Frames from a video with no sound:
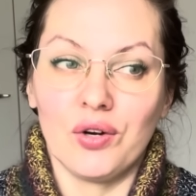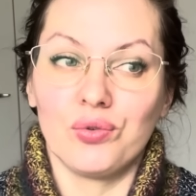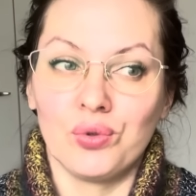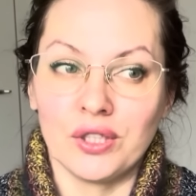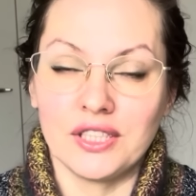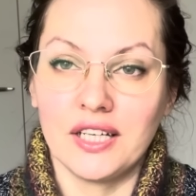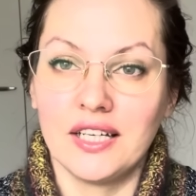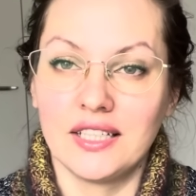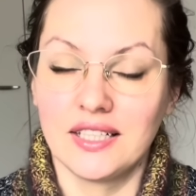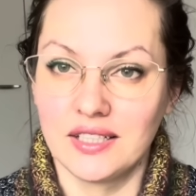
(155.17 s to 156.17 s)
Вот,
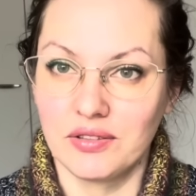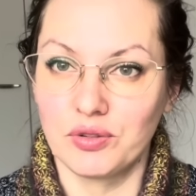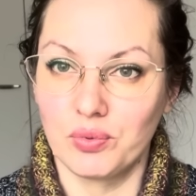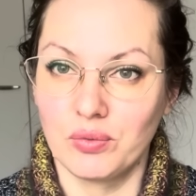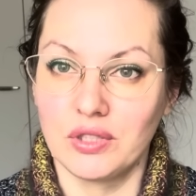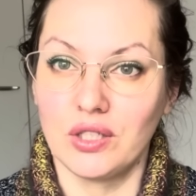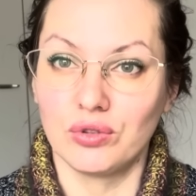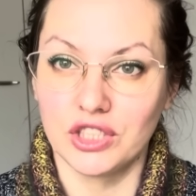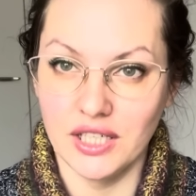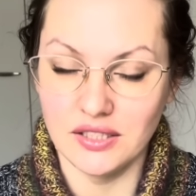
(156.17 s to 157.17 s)
вспомнили
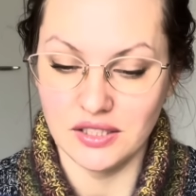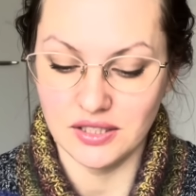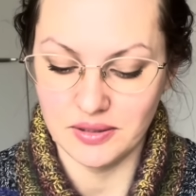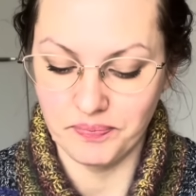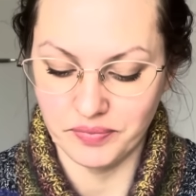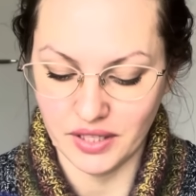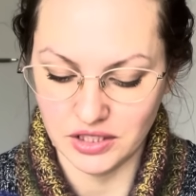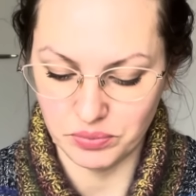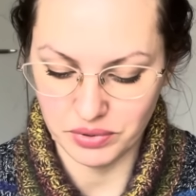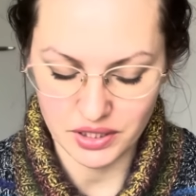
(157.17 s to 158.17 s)
участниц,
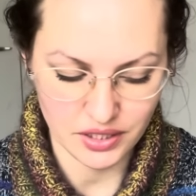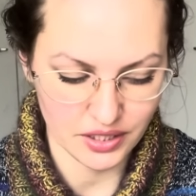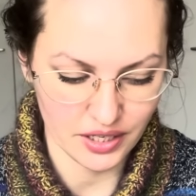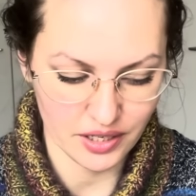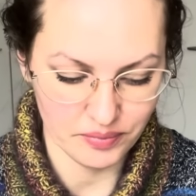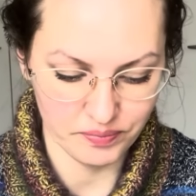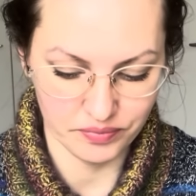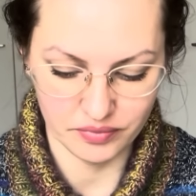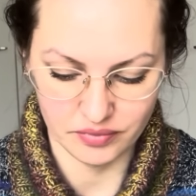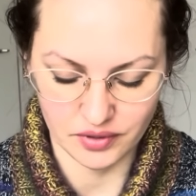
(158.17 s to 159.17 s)
а теперь я
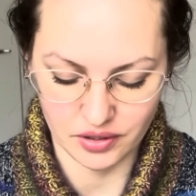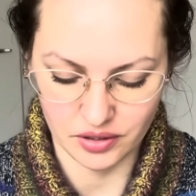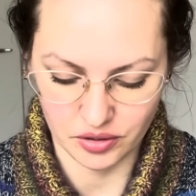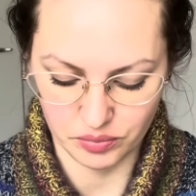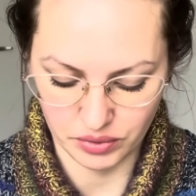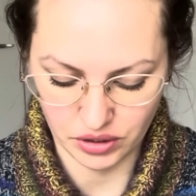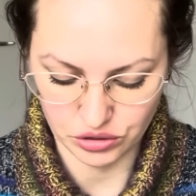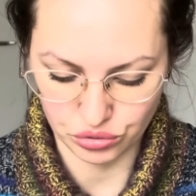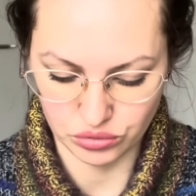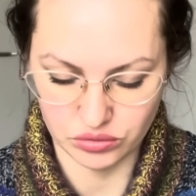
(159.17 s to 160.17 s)
э,
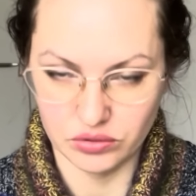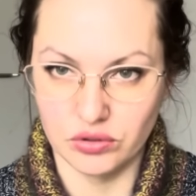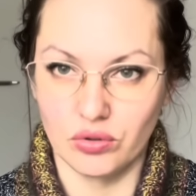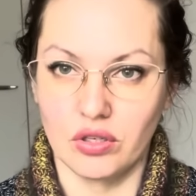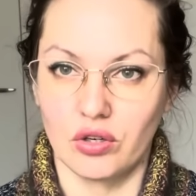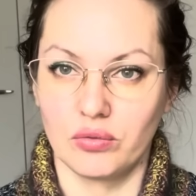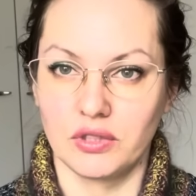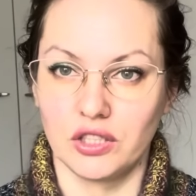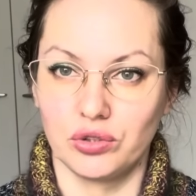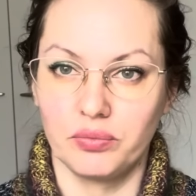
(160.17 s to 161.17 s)
покажу, сколько у
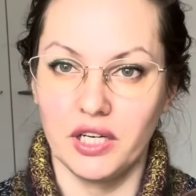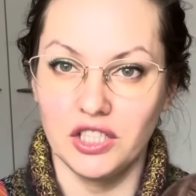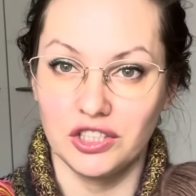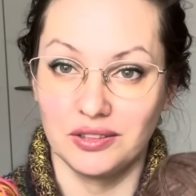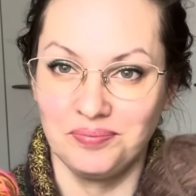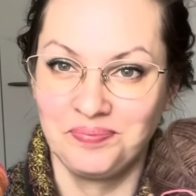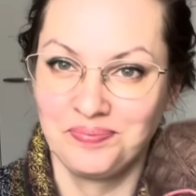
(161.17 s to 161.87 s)
меня еще пряжи.